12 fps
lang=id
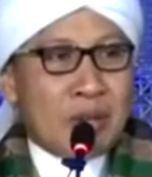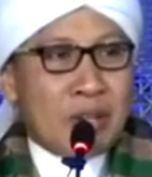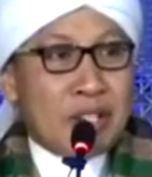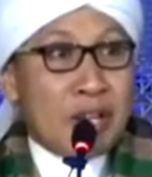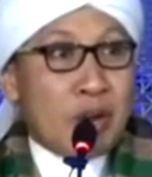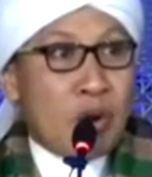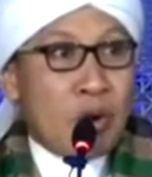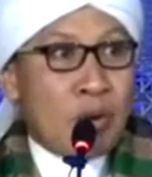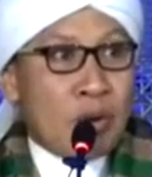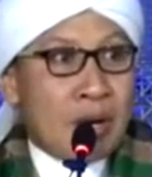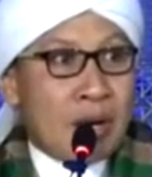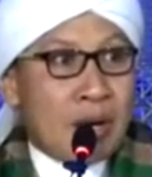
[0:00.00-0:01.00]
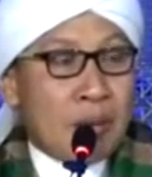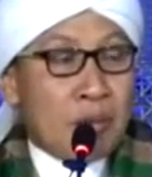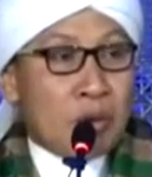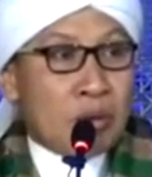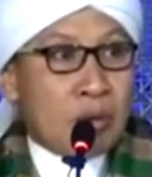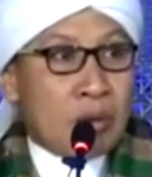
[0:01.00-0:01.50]
mungkin nyenggol orang, naik
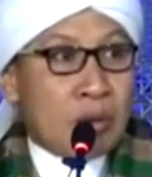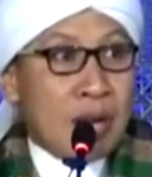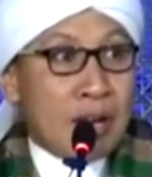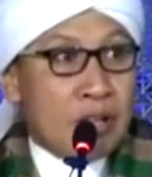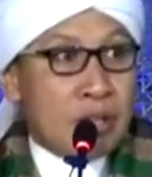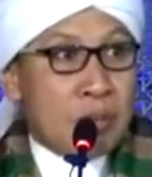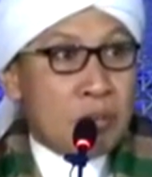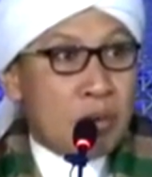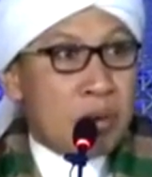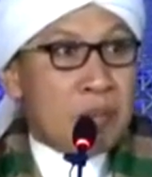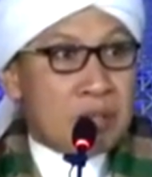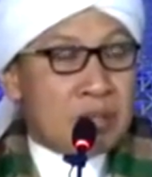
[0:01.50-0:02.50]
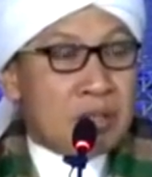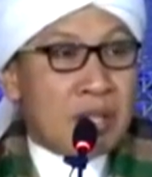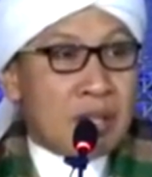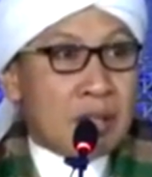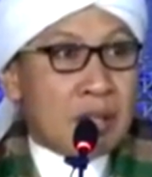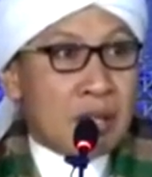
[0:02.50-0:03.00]
motor, nyakiti, mungkin pasti
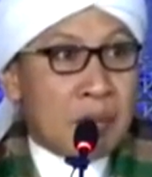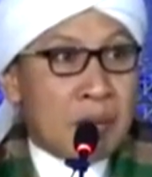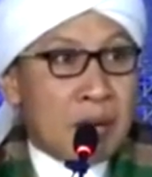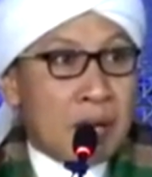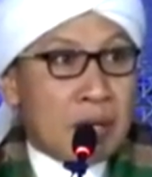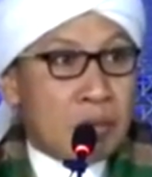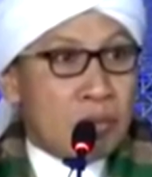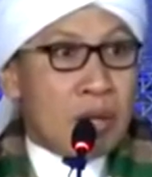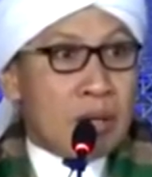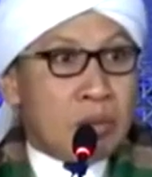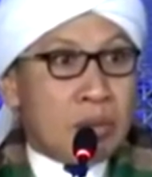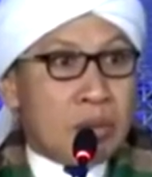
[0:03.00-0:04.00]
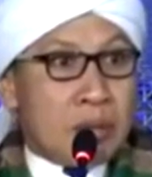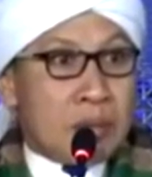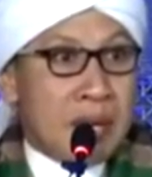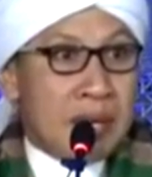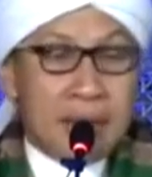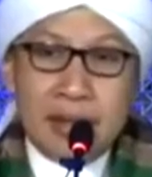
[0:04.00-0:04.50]
sakit karena kepalanya. Waduh,
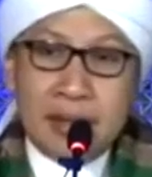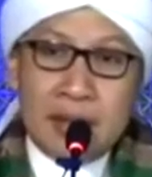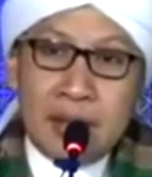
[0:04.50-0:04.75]
gimana ini?